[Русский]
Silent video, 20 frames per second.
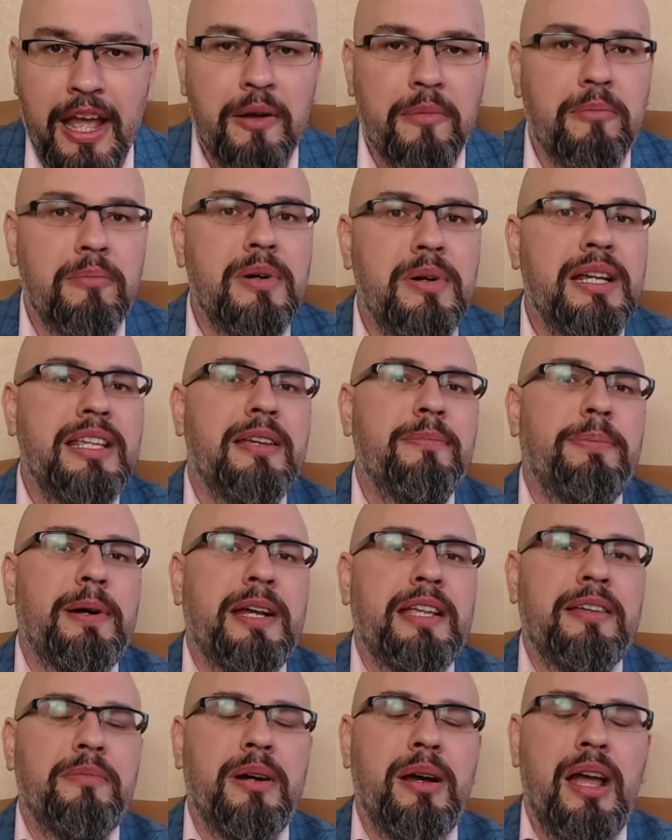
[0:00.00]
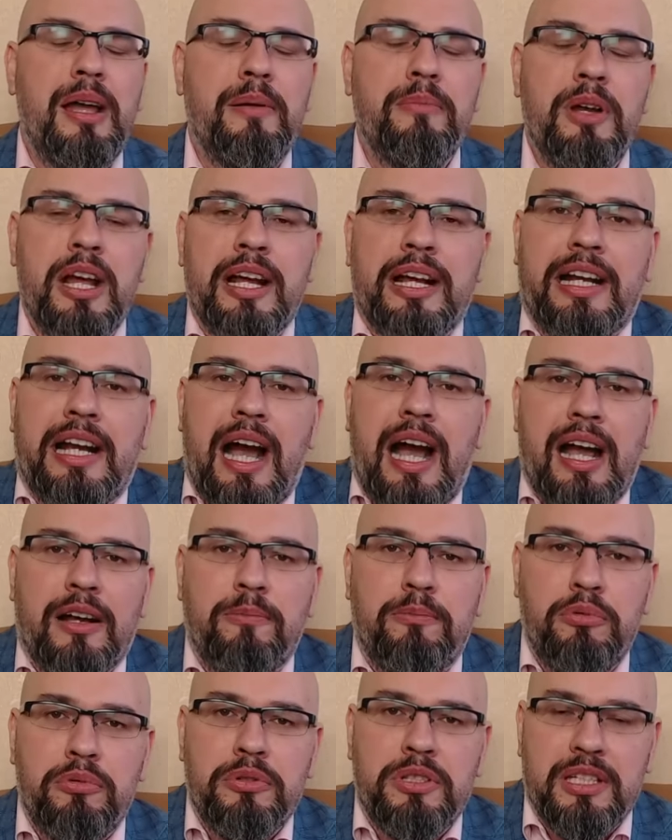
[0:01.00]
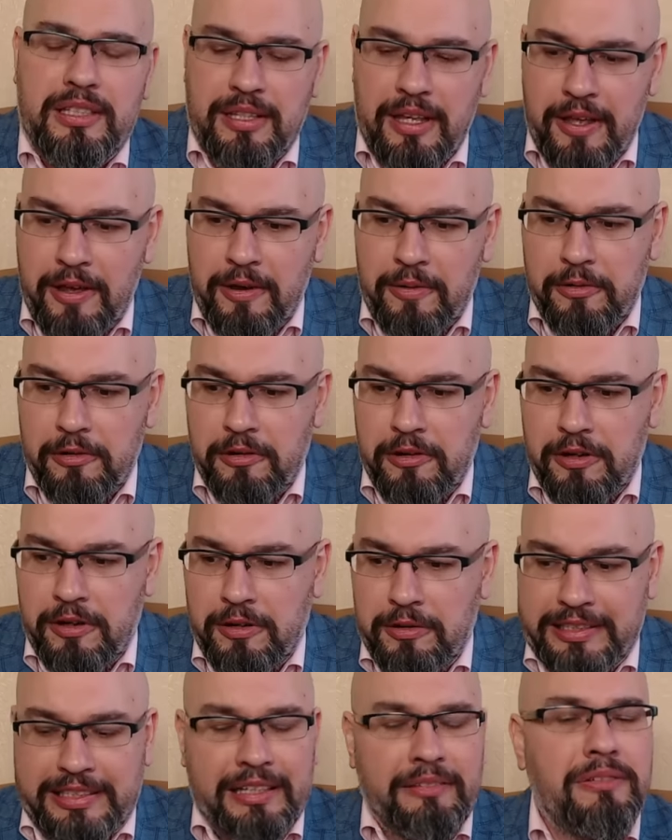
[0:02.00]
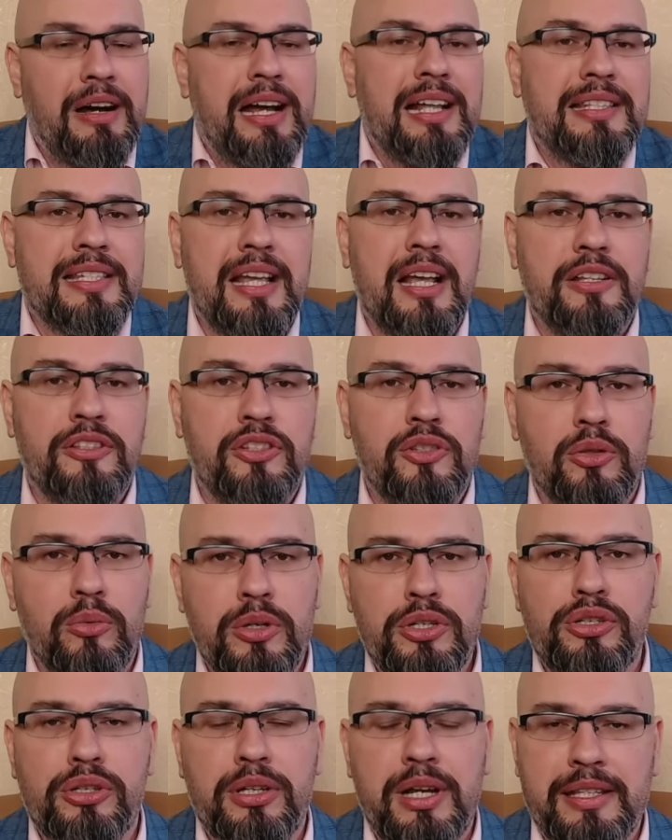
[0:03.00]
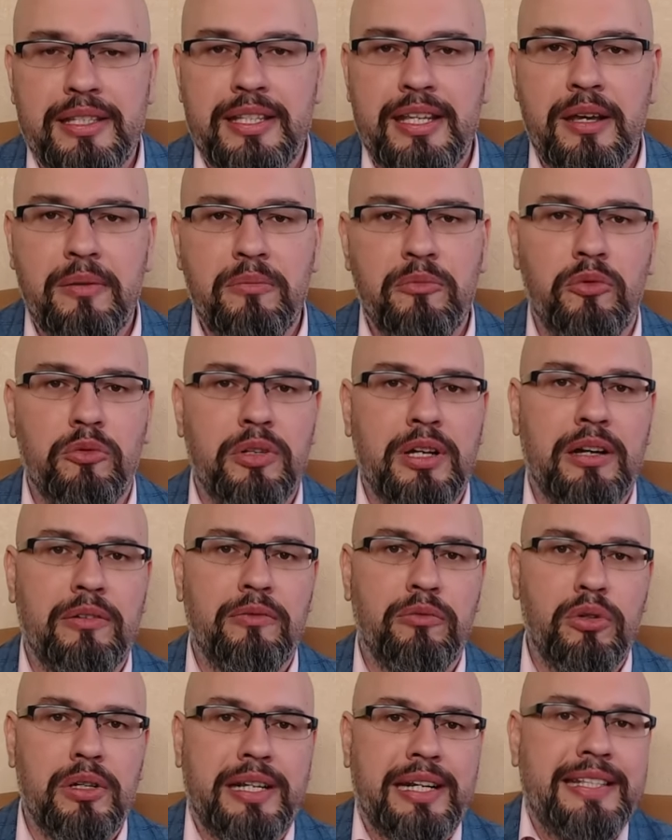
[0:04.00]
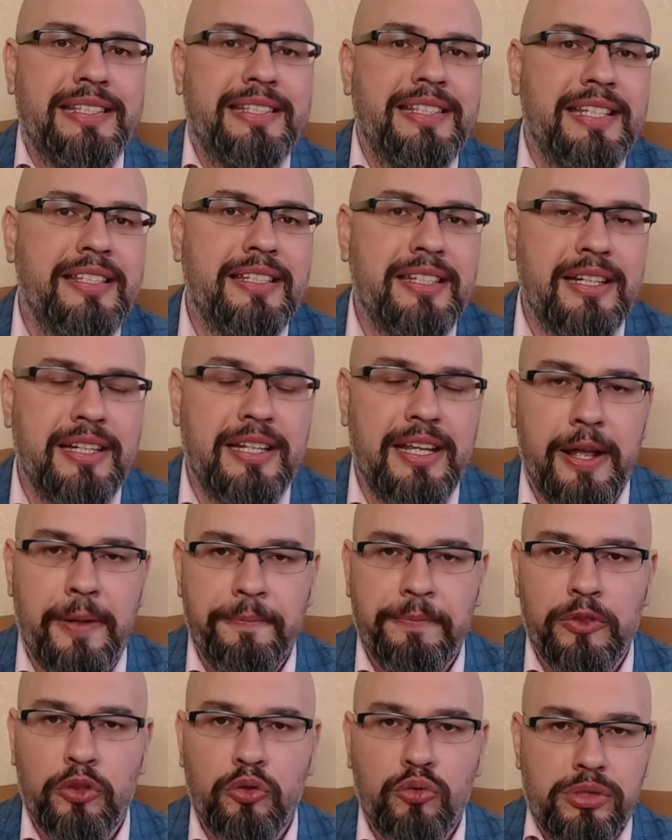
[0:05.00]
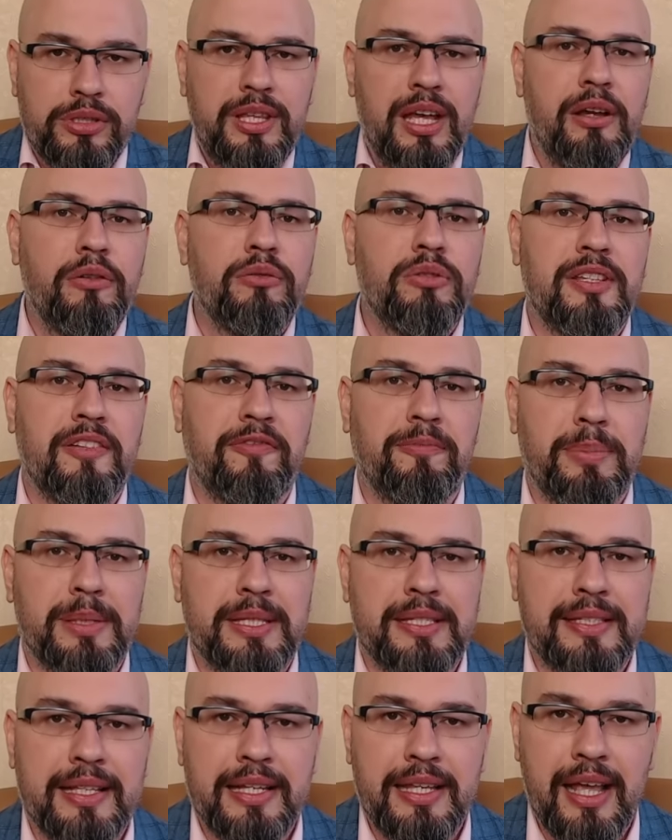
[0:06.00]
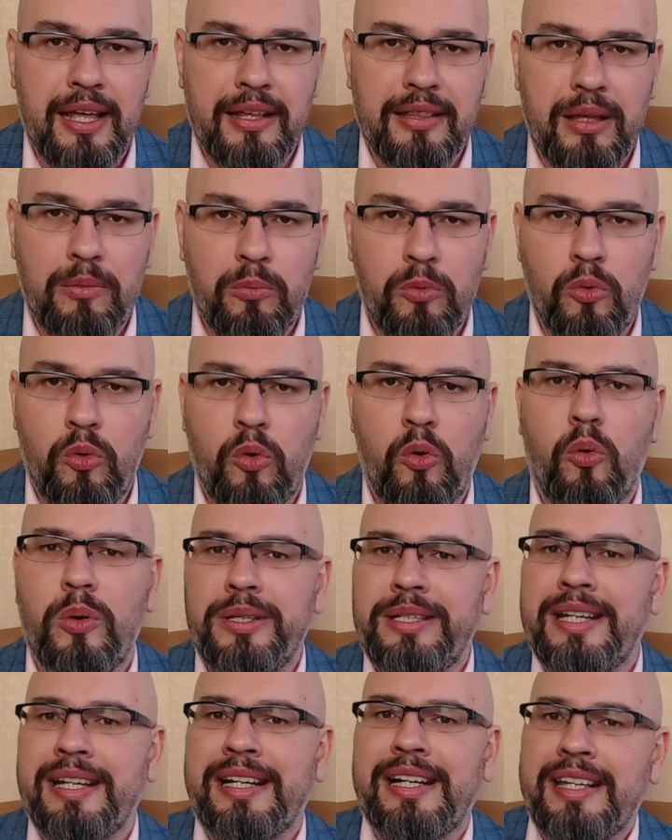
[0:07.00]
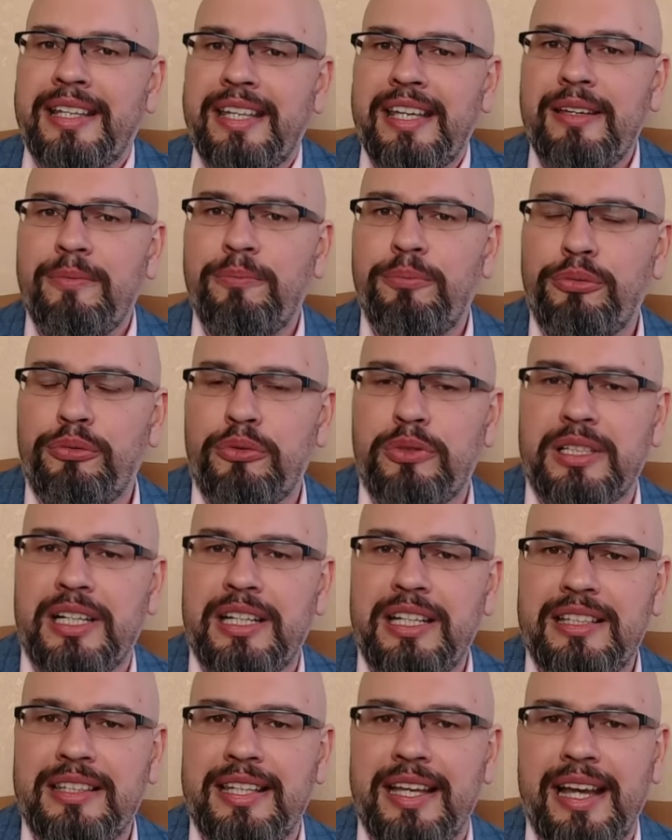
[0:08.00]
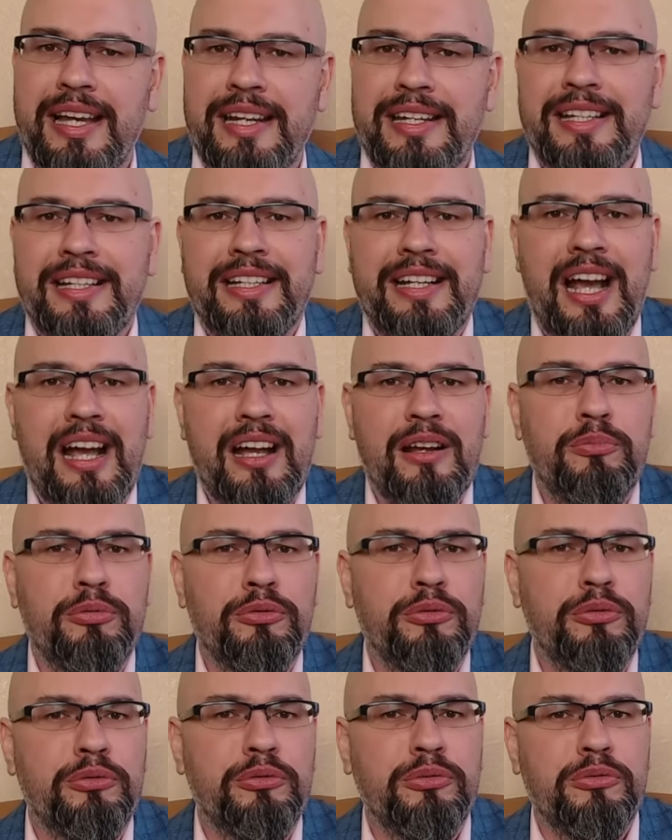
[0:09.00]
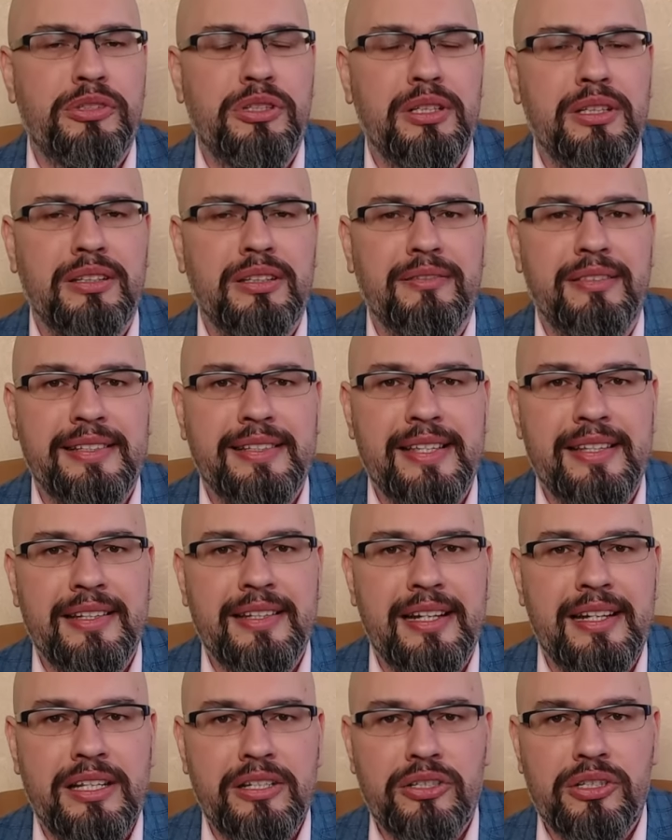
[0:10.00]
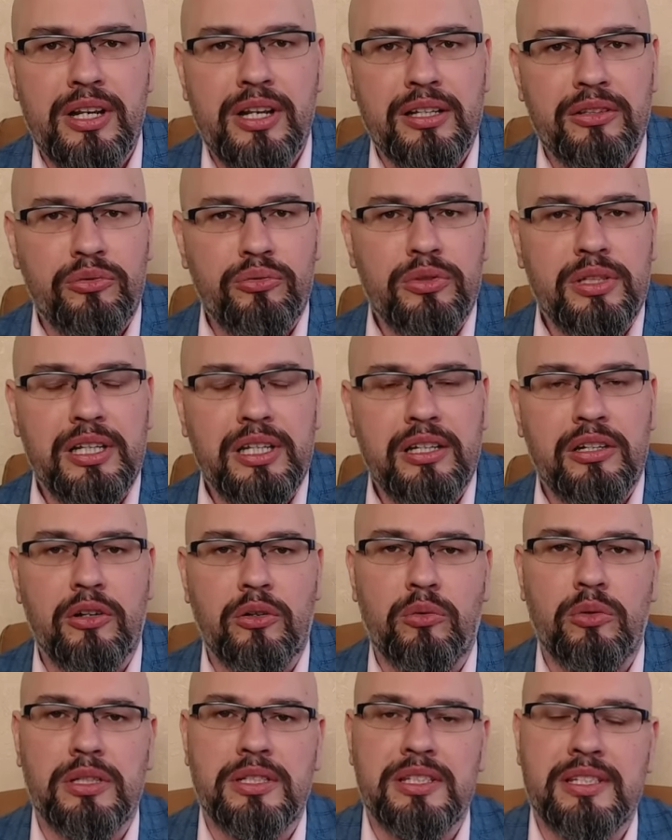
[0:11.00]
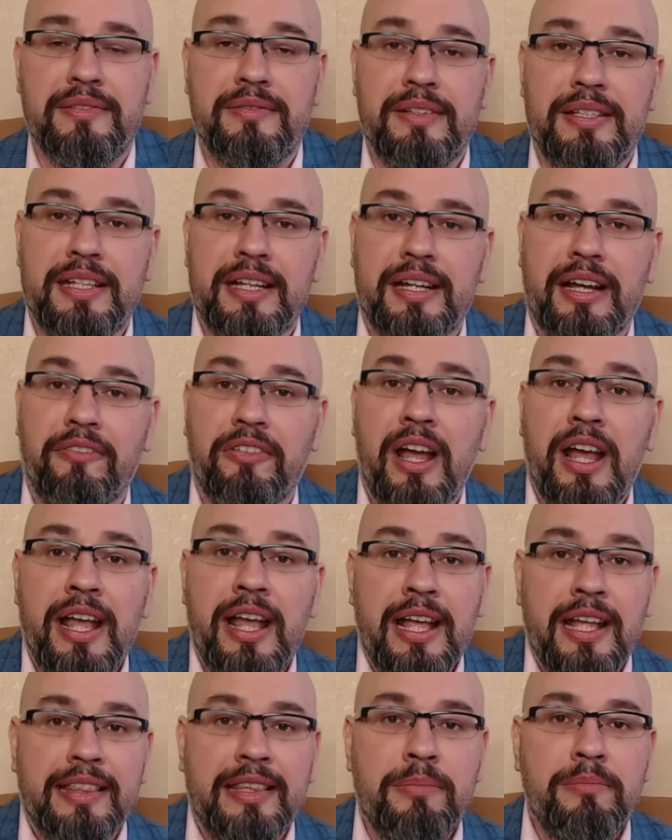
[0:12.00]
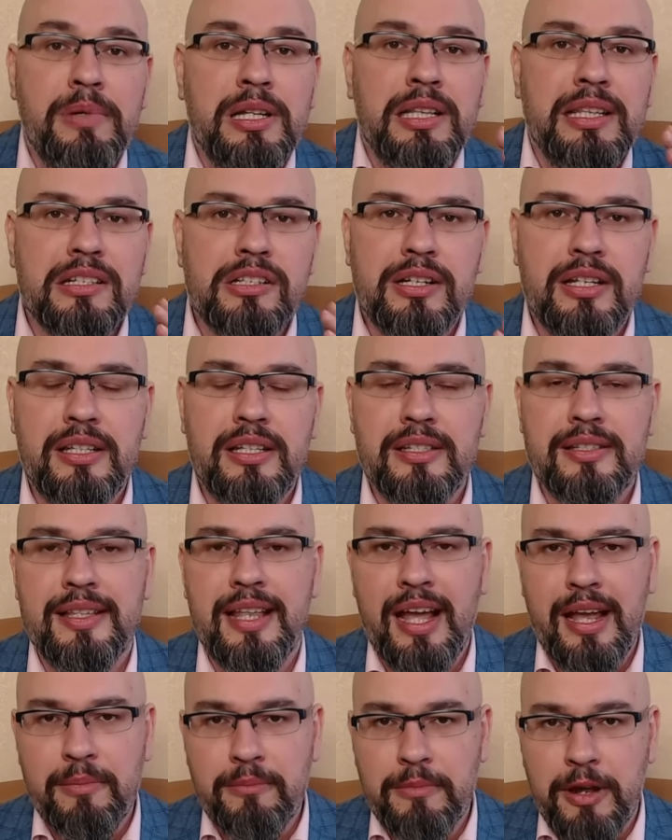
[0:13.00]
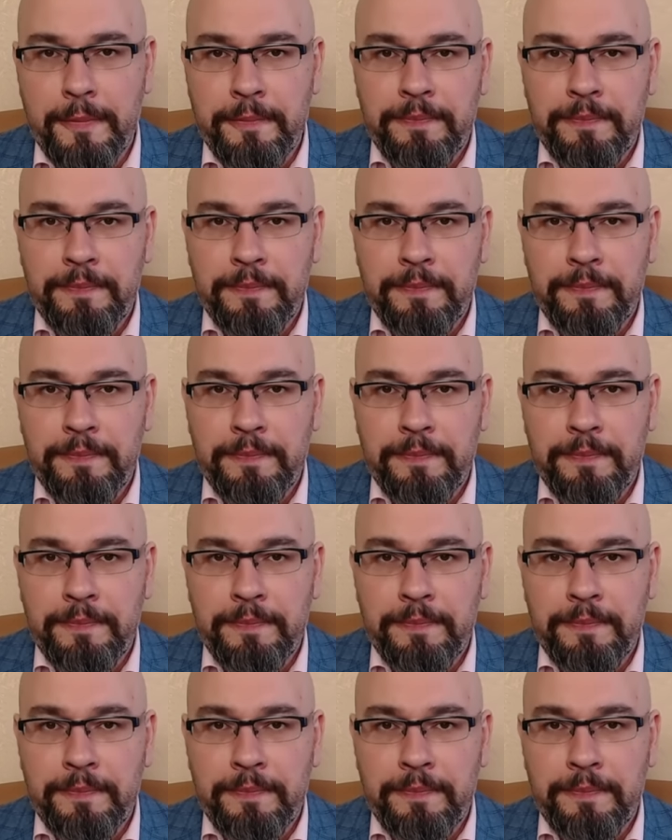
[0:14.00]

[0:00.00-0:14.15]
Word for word: Мы не понимаем, как будет э, даваться отсрочка тем, у кого родители нуждаются в постоянном уходе, какие будут критерии, как будут учитываться наличие других родственников. Да мы даже не знаем,